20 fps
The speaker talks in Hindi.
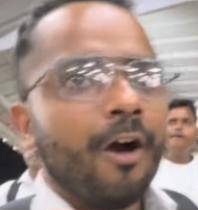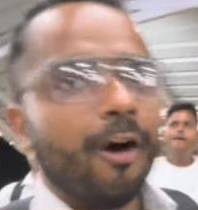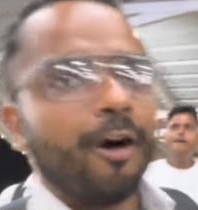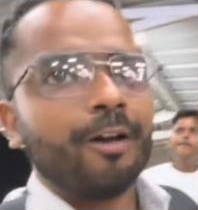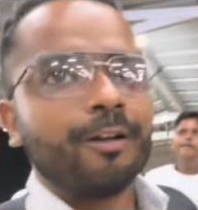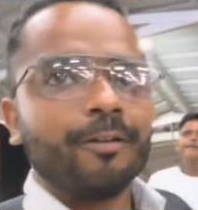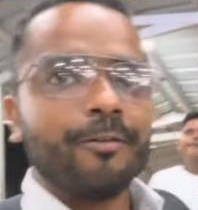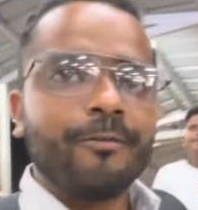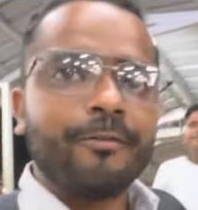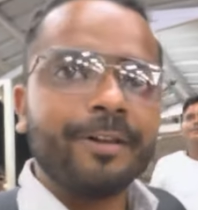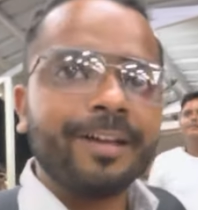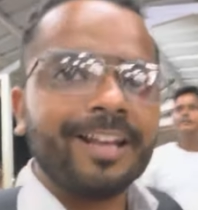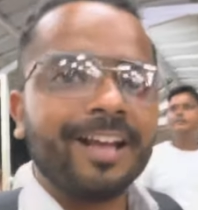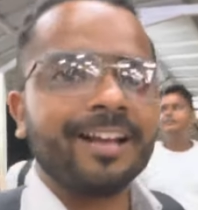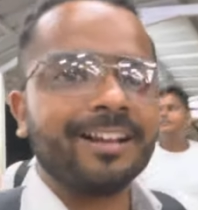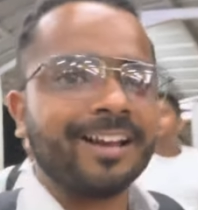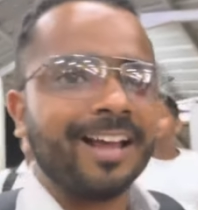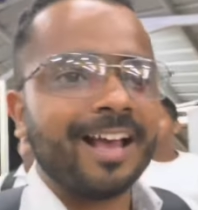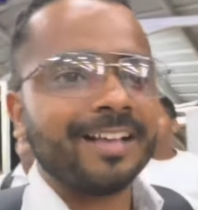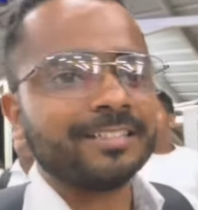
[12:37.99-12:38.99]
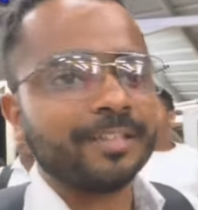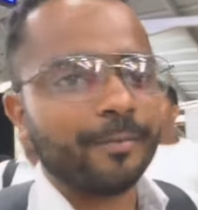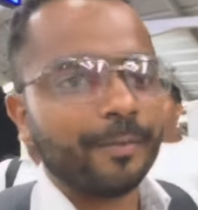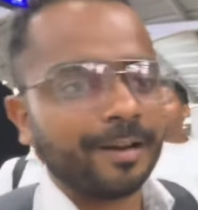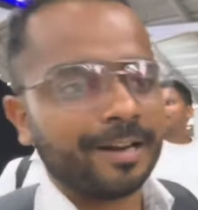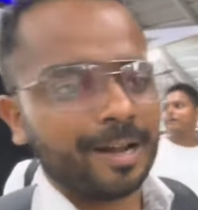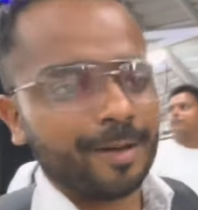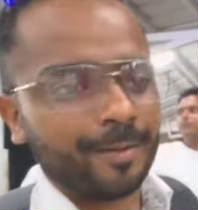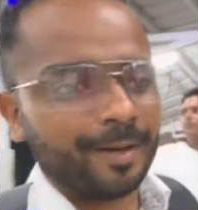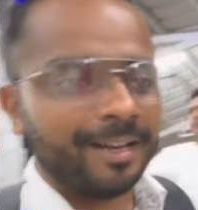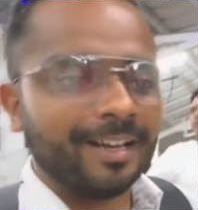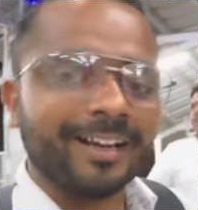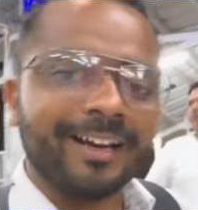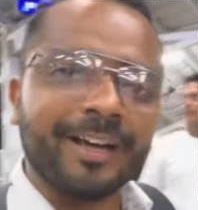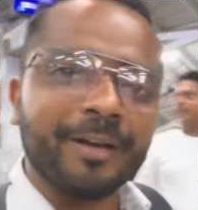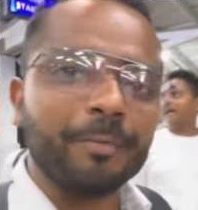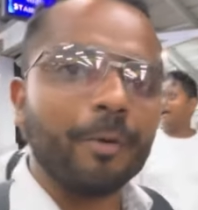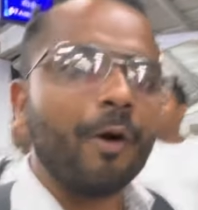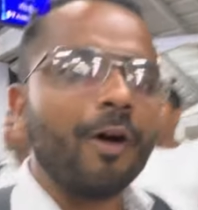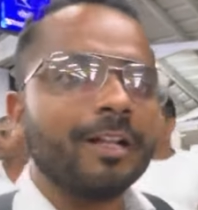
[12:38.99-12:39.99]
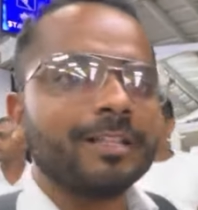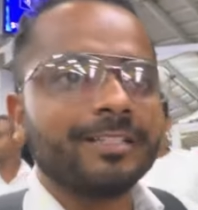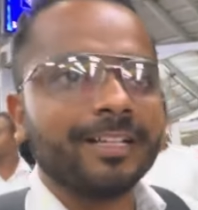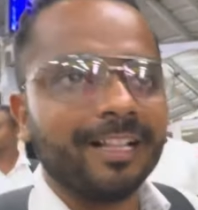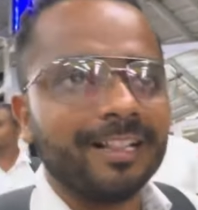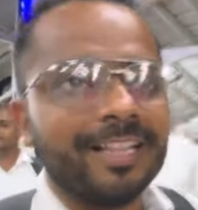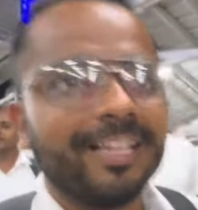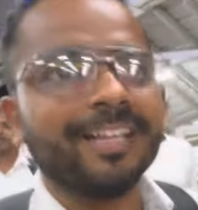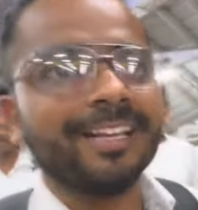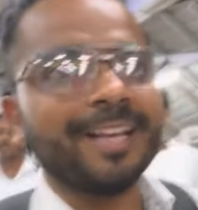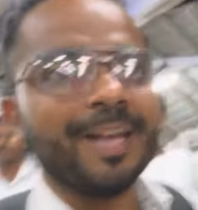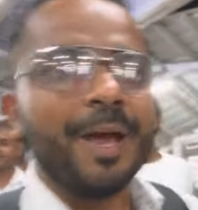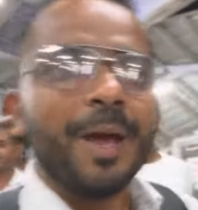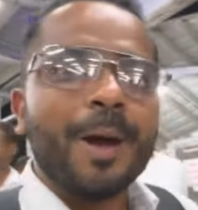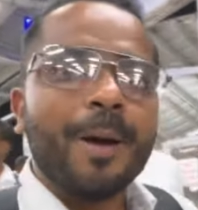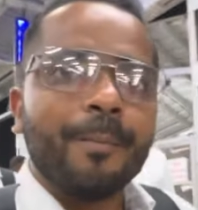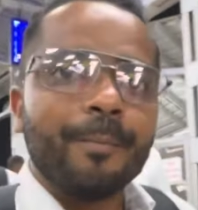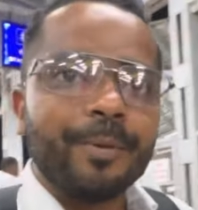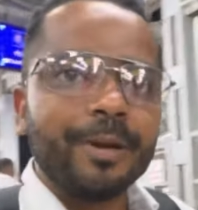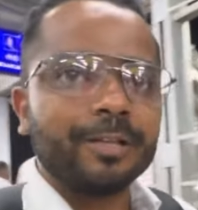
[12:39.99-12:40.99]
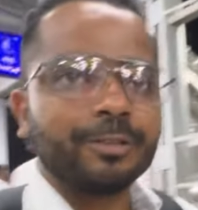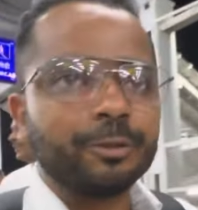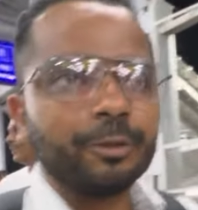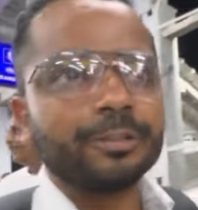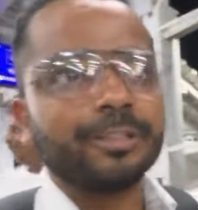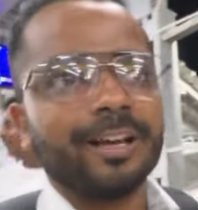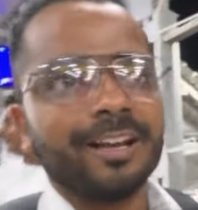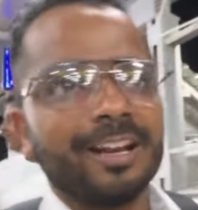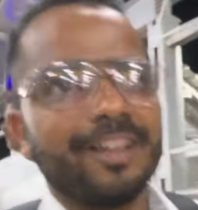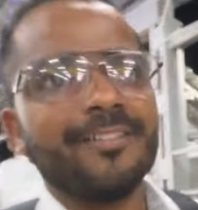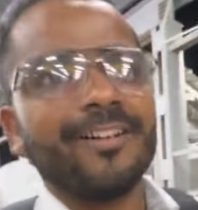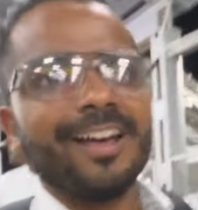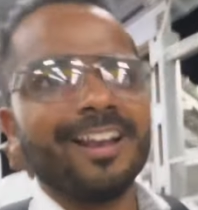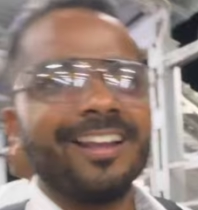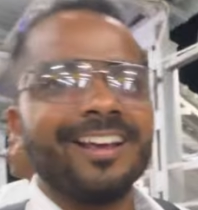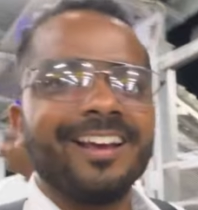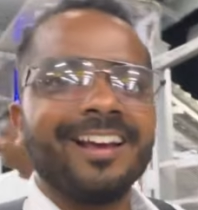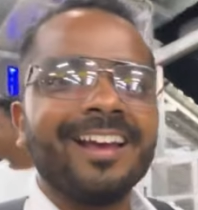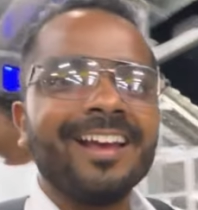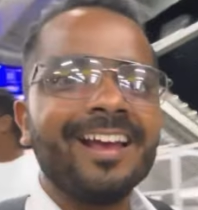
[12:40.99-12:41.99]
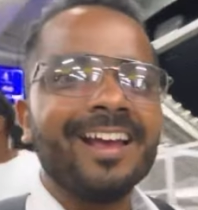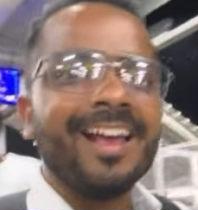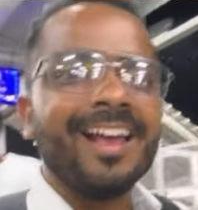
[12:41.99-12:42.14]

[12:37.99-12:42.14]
और फिर एक नया सफ़रनामा लेकर बहुत जल्दी प्रस्तुत करने वाले हैं